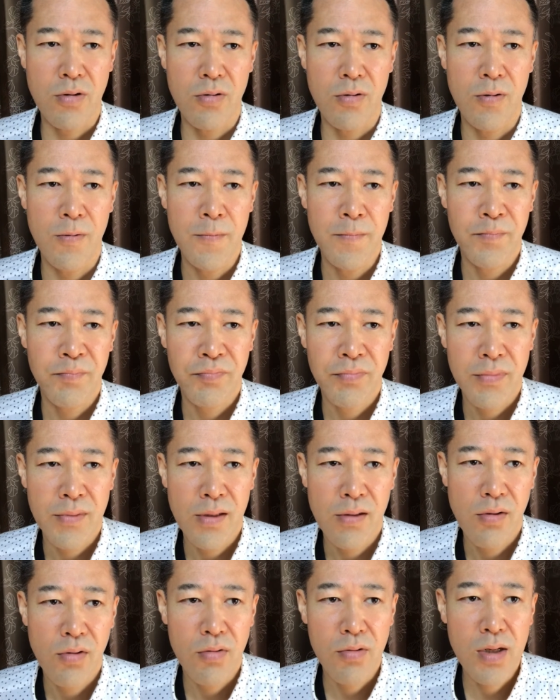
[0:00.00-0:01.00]
の
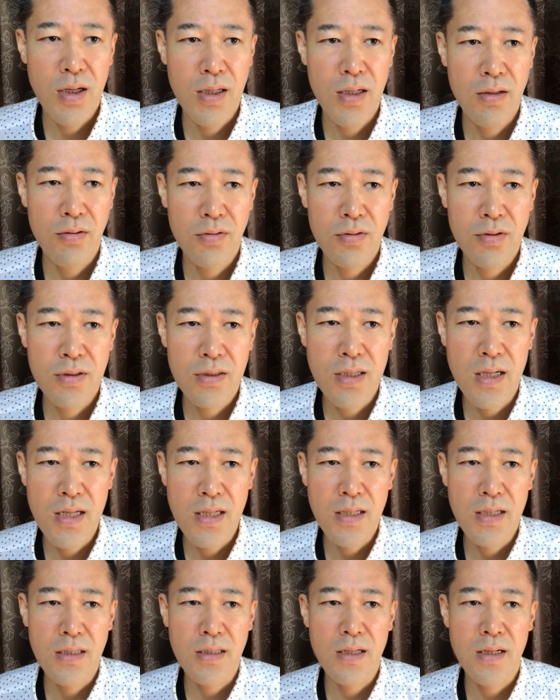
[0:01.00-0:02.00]
お金の使
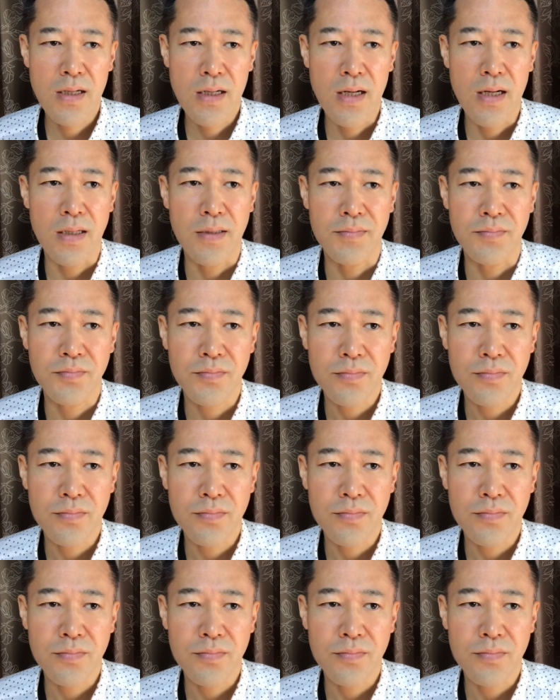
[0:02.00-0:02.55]
い方が